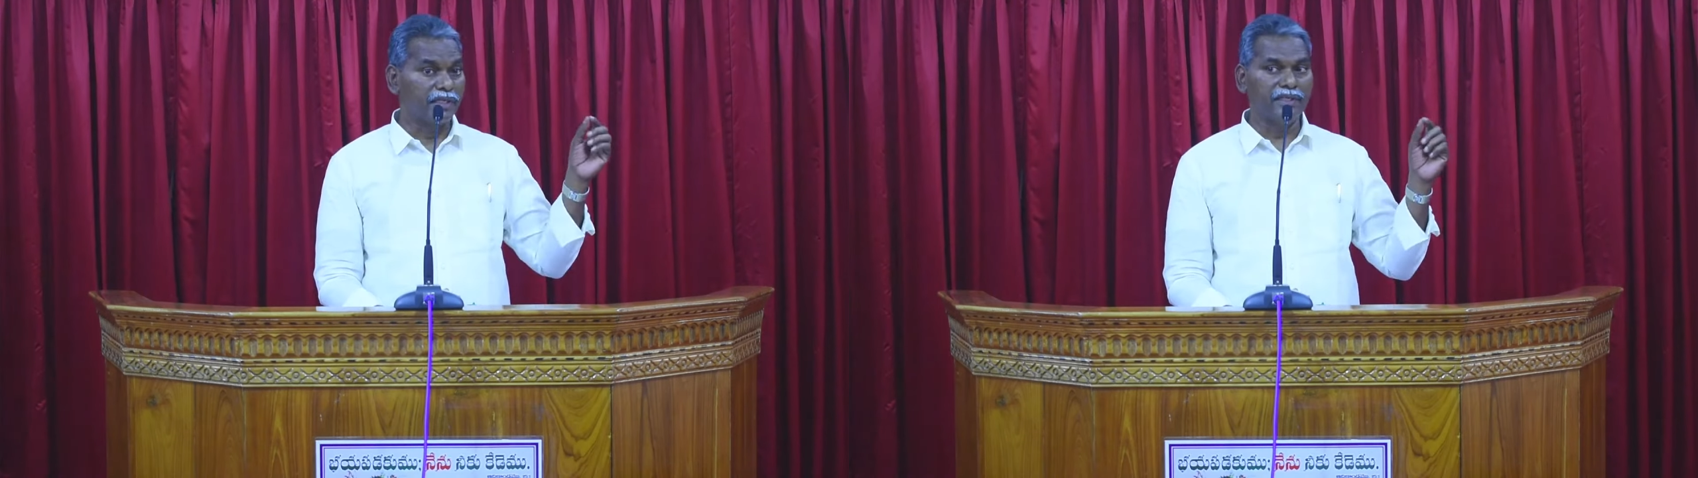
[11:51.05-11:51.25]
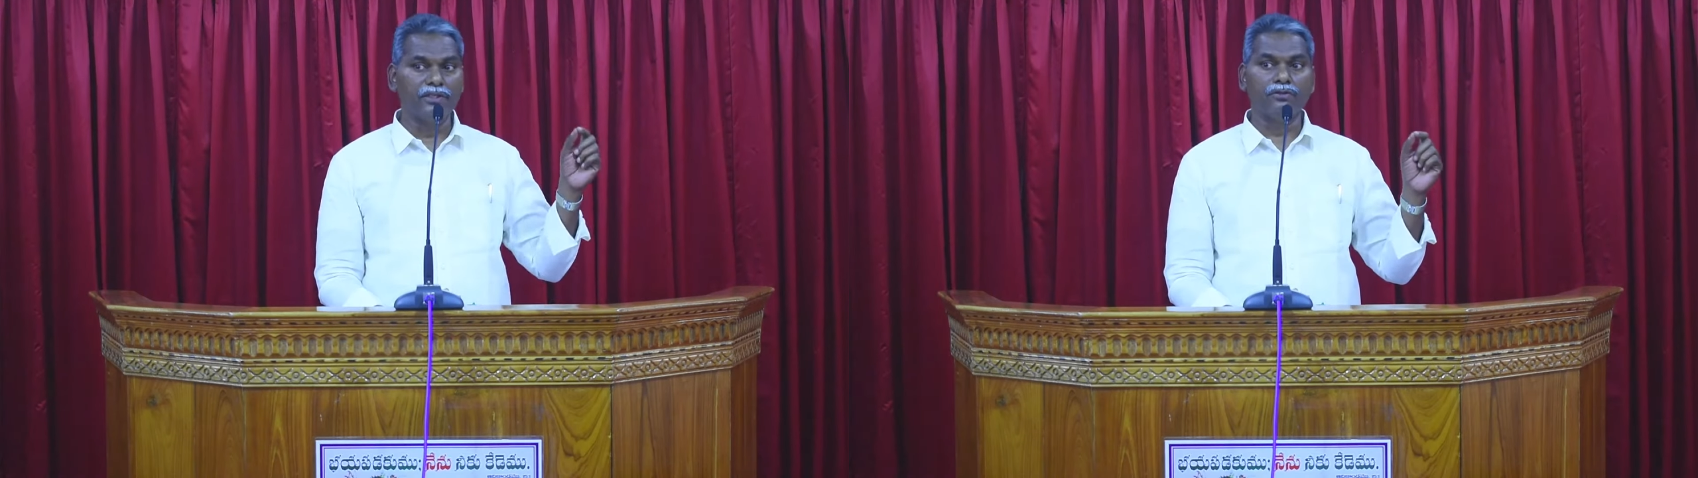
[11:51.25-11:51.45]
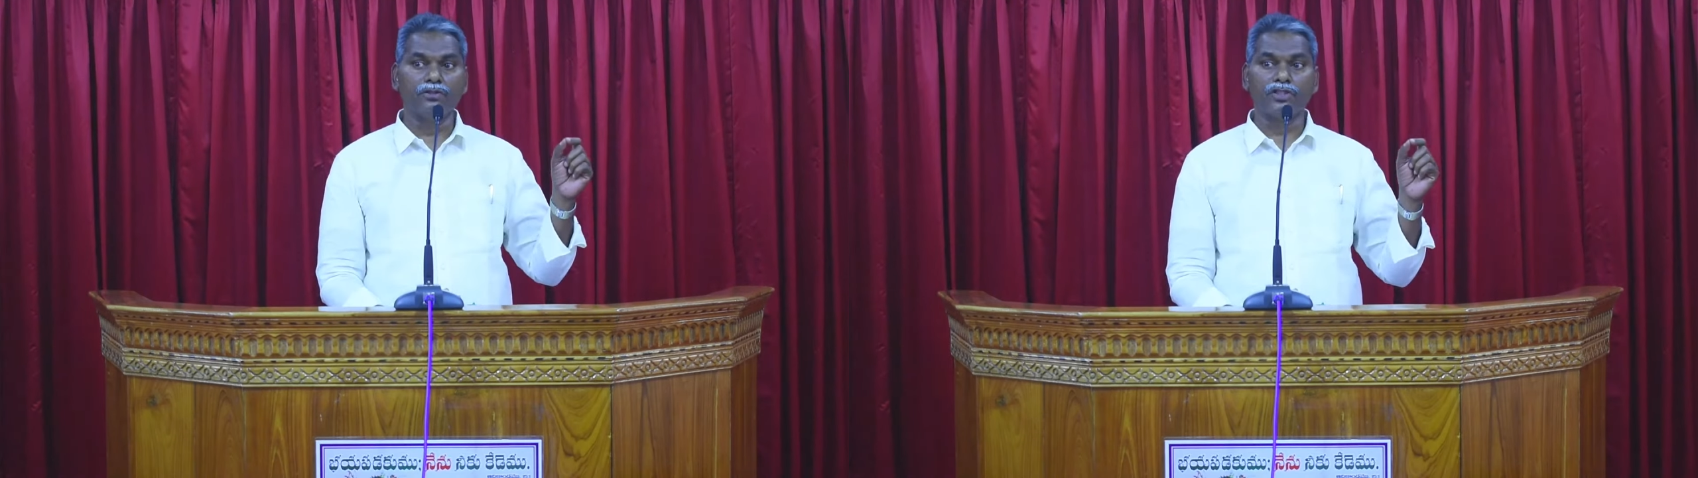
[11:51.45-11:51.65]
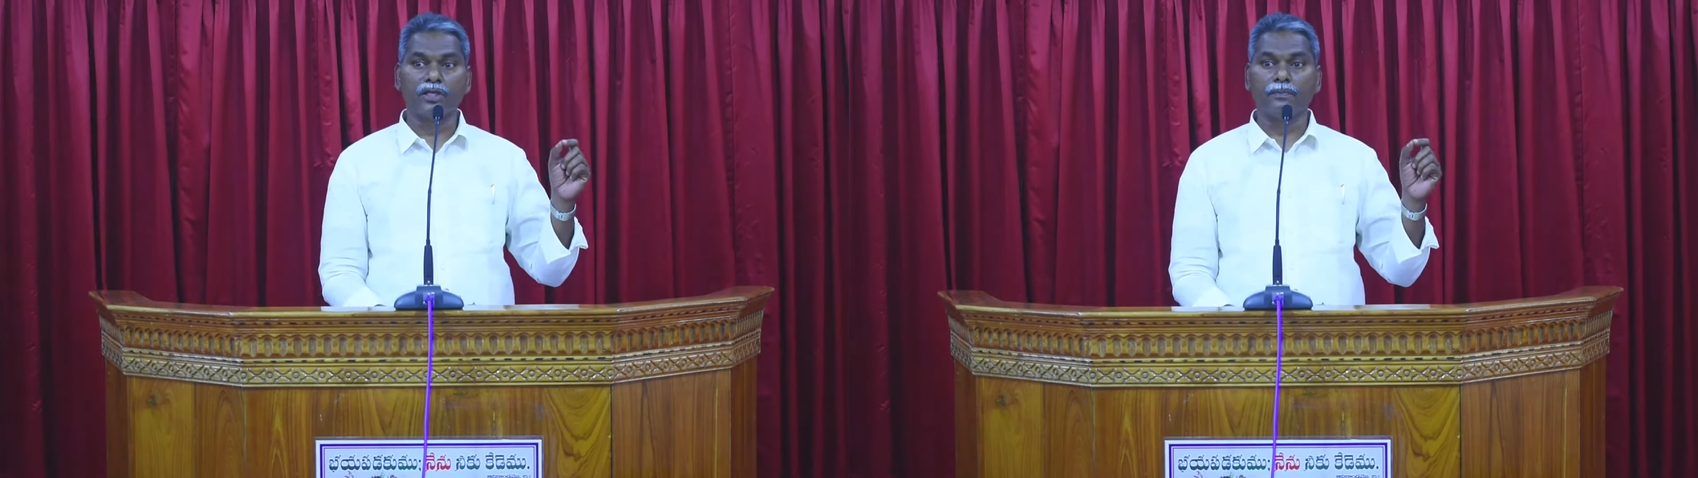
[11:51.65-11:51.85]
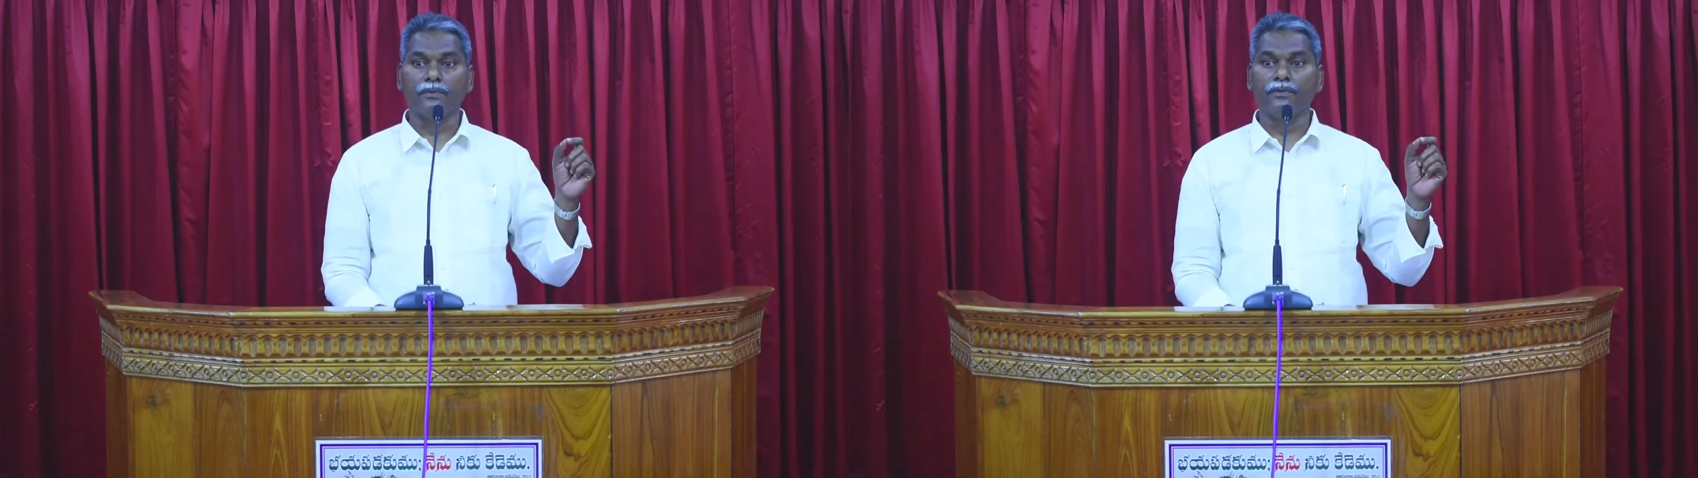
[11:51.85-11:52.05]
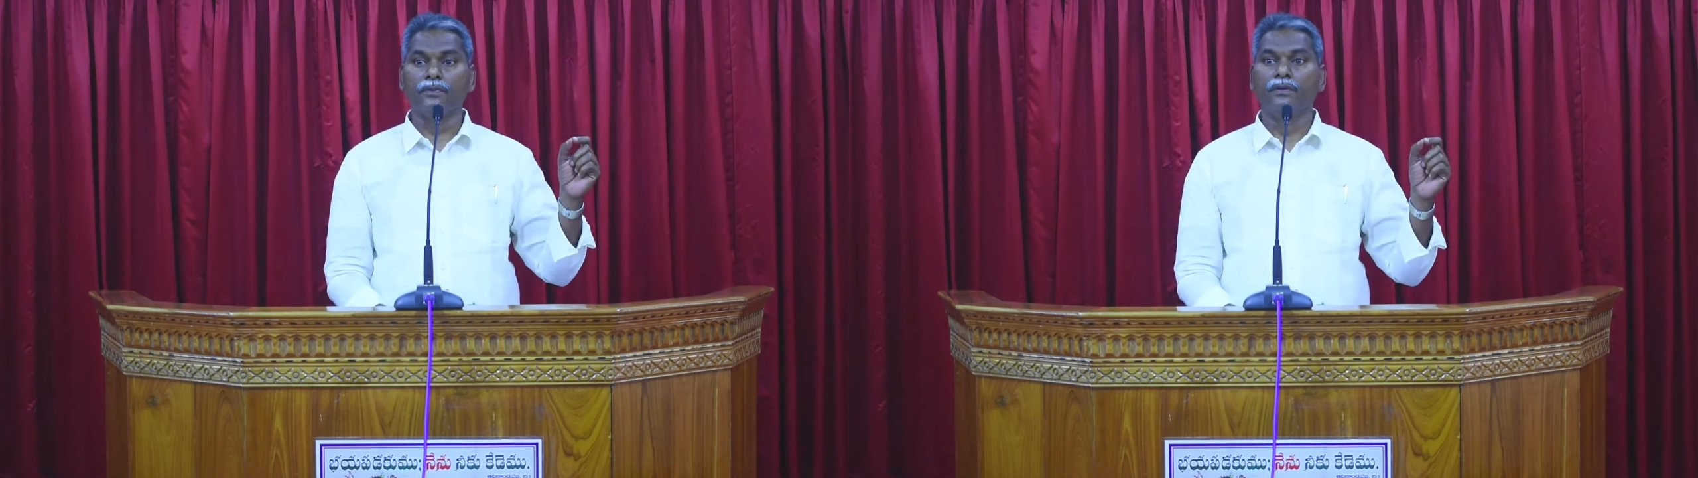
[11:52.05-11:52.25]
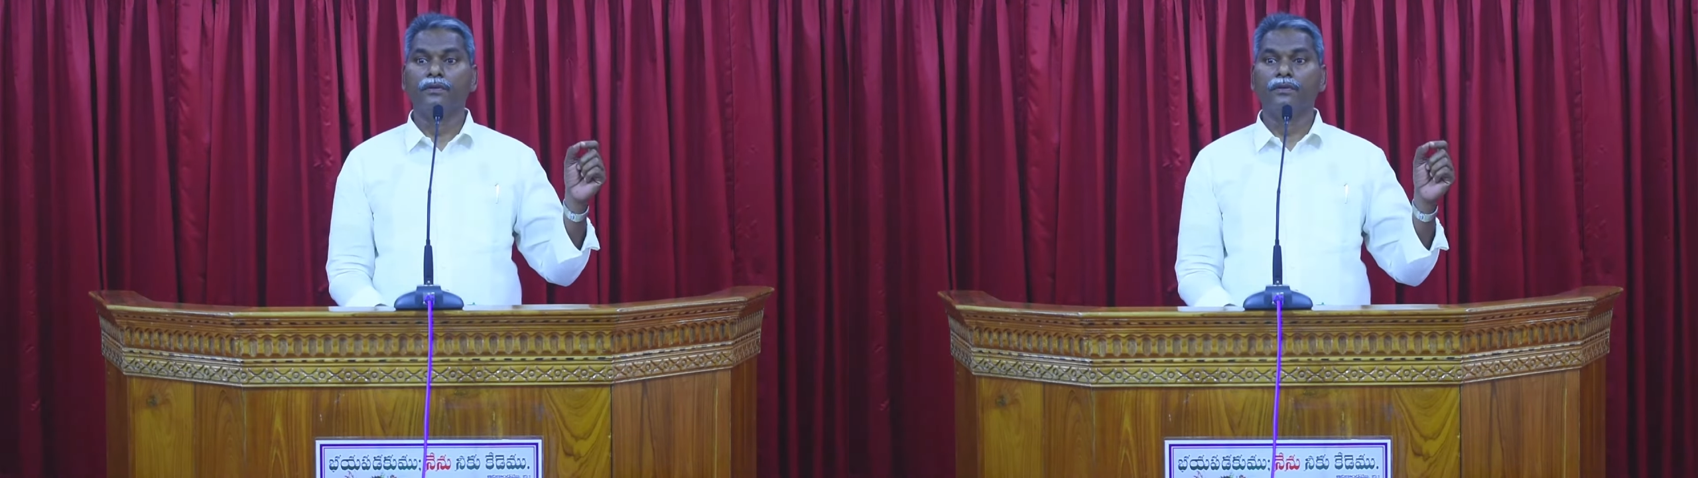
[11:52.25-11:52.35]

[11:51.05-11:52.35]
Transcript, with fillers: సన్నిధికి వచ్చినప్పుడు